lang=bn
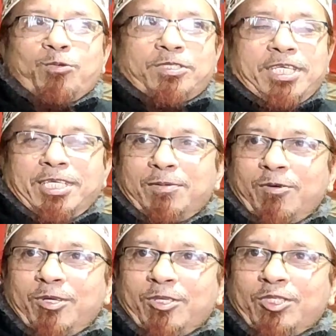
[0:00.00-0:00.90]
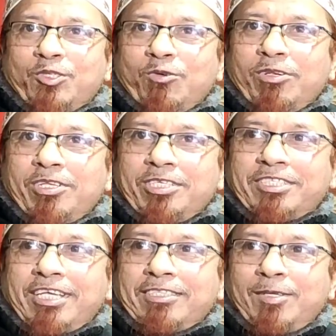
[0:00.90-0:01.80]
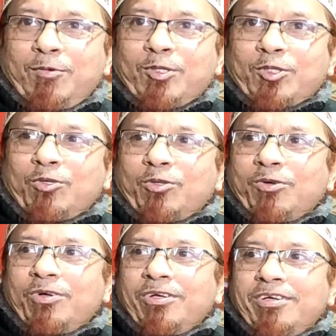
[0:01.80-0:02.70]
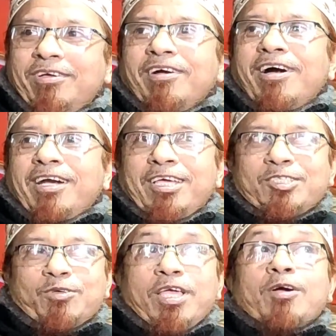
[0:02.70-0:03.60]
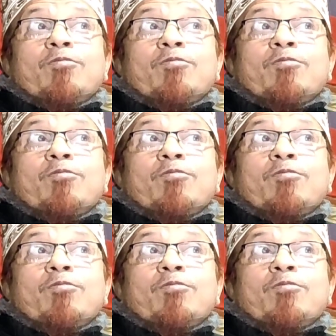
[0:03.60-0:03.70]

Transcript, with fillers: ওস্তাদের বয়স চল্লিশ ছাত্রের বয়স কত আড়াইশো